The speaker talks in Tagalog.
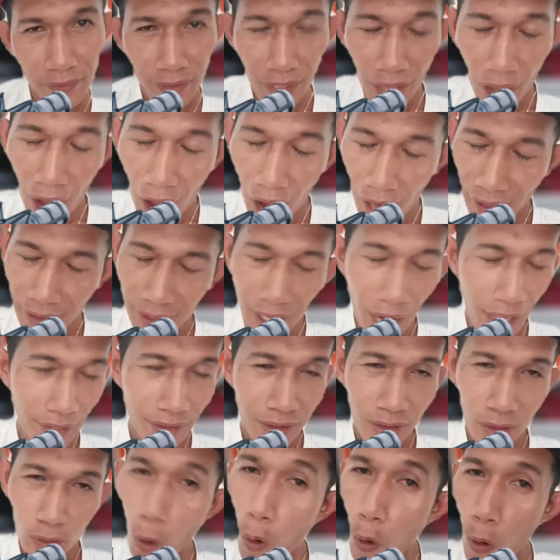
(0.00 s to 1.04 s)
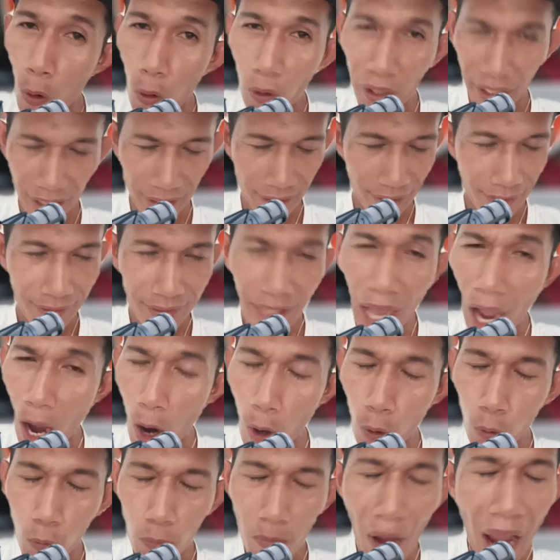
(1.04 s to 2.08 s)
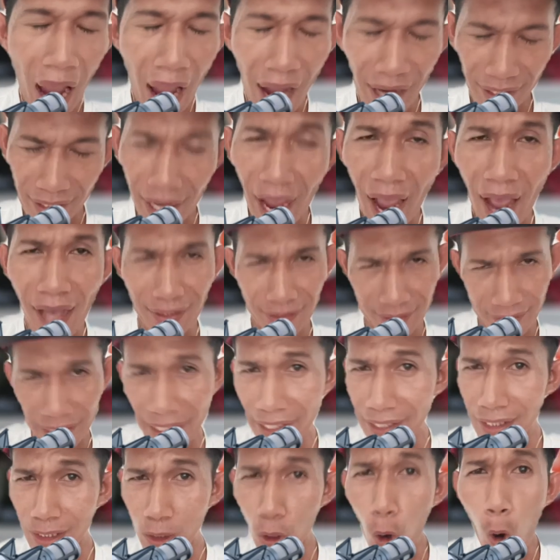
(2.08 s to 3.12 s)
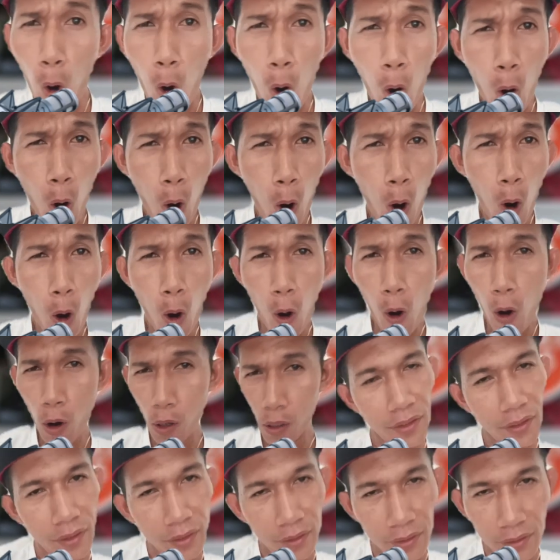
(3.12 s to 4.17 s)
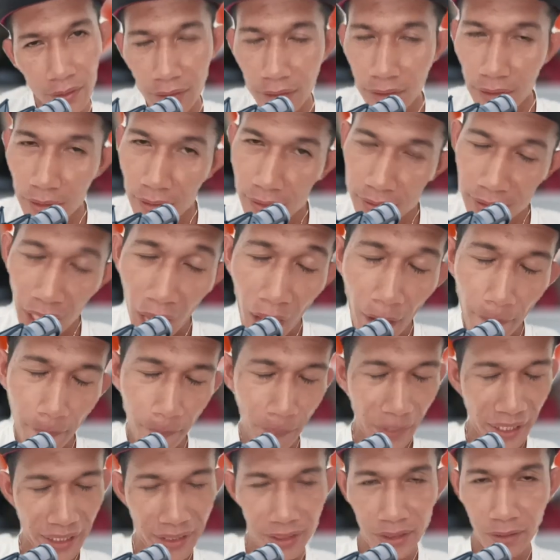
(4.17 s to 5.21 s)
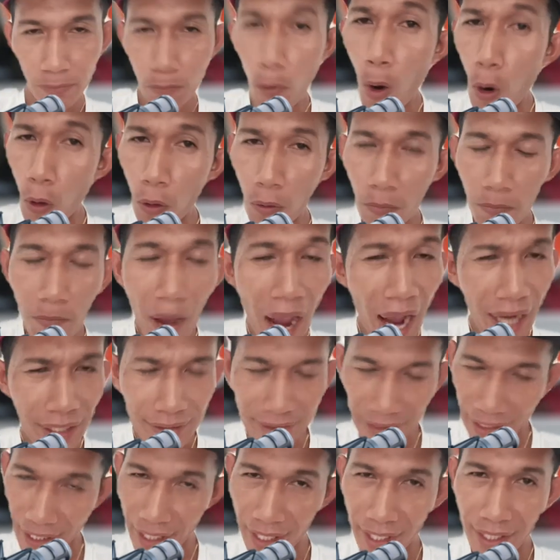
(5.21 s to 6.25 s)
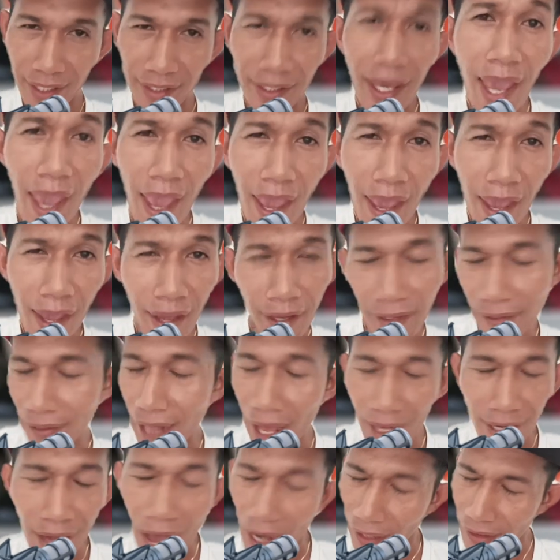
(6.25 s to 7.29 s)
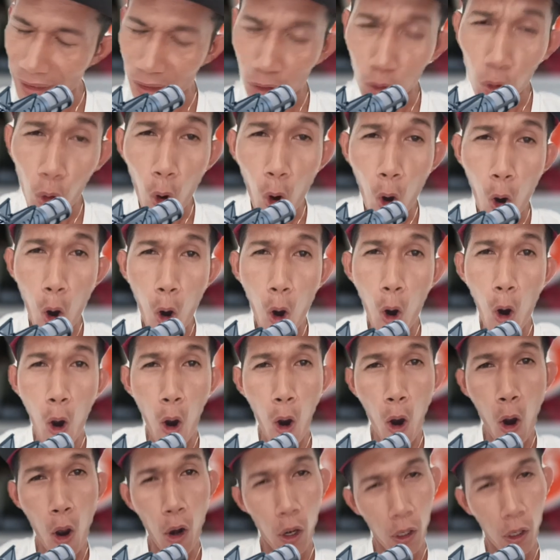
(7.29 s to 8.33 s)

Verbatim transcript: ang katuin taw mga singgol Sa Facebook magsigin na lag-scroll